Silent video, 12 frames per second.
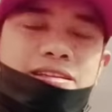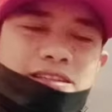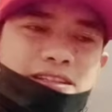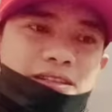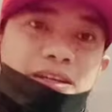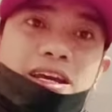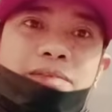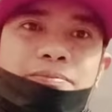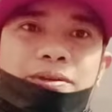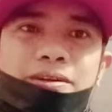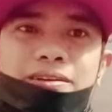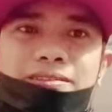so ayan
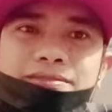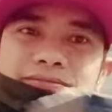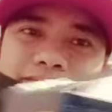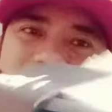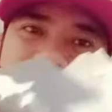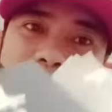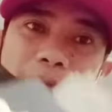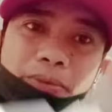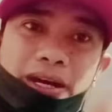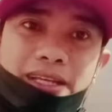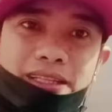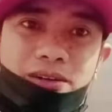po
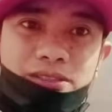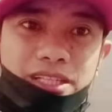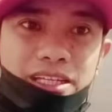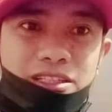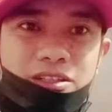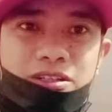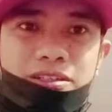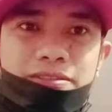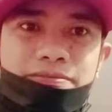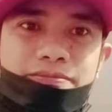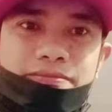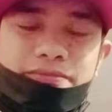papakita ko sa inyo
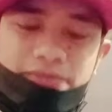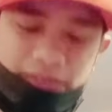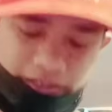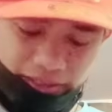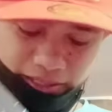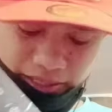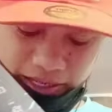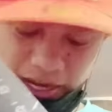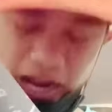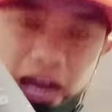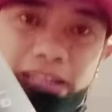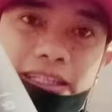
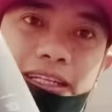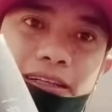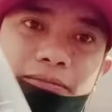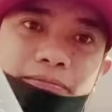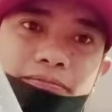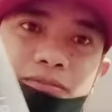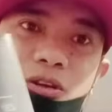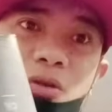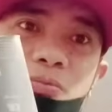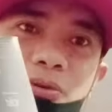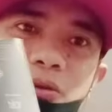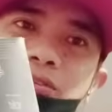ang ating
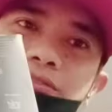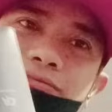GoPro